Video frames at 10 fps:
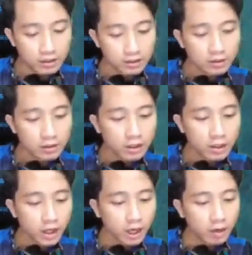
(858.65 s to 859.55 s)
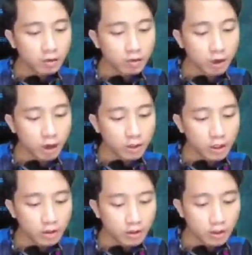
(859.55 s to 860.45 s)
Keren lu god kalau
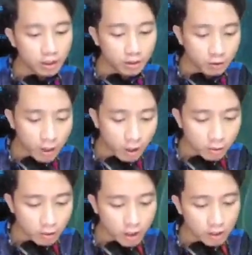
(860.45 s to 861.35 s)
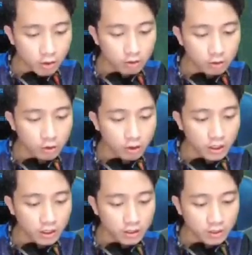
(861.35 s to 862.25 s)
lu, kalau lu lagi nonton ya
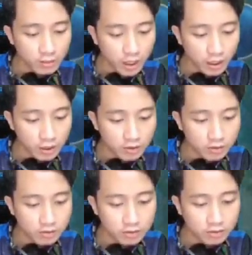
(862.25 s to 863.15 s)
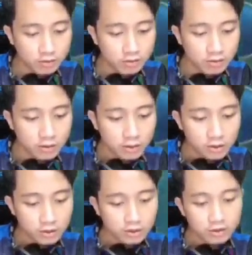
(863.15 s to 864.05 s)
keren banget lu.
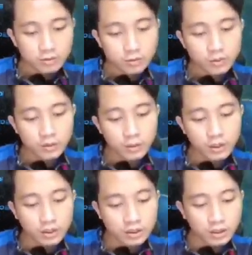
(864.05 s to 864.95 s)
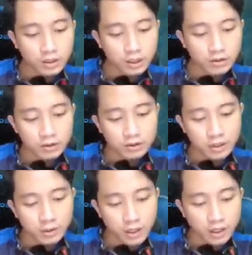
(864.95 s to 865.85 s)
Bener-bener keren godnya
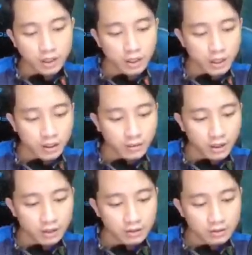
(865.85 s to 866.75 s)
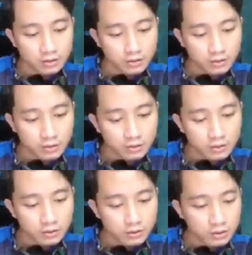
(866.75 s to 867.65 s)
bang, bang. Wait a
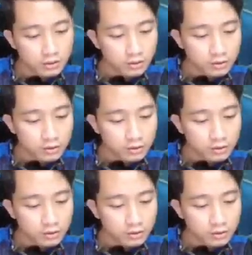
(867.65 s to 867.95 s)
minute.